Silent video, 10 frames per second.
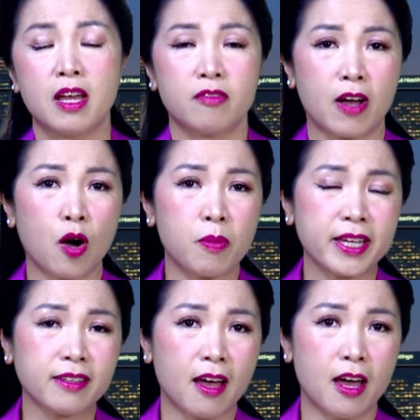Và ông
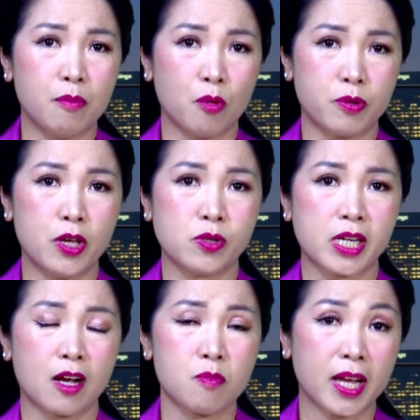ấy thề một điều
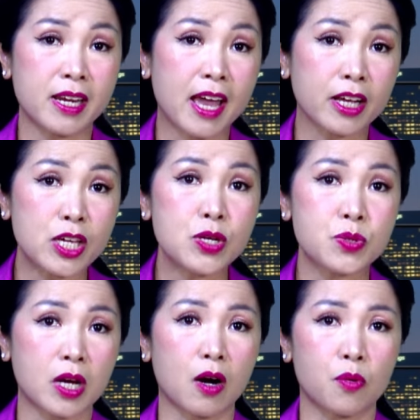rằng ông ấy đang yêu
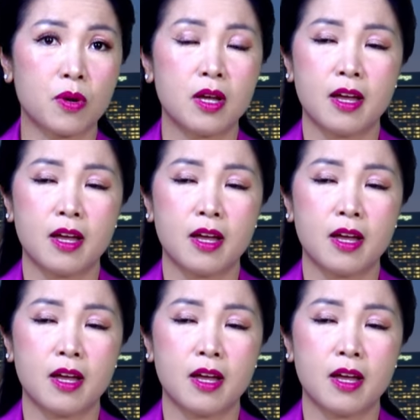cầu